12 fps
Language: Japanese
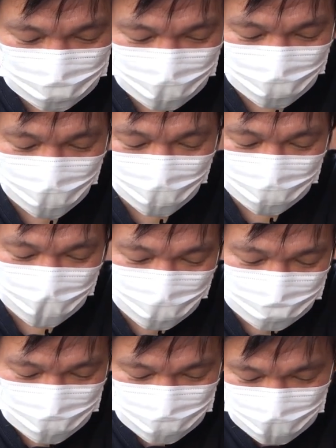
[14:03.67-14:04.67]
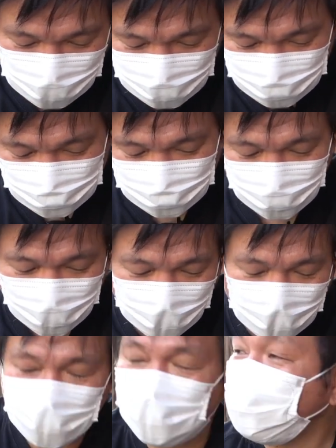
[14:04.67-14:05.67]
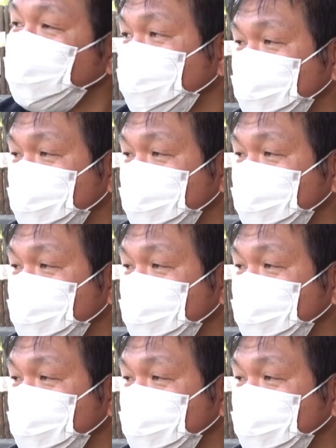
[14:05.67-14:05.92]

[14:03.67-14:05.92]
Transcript: はここにありましたっていうのが反応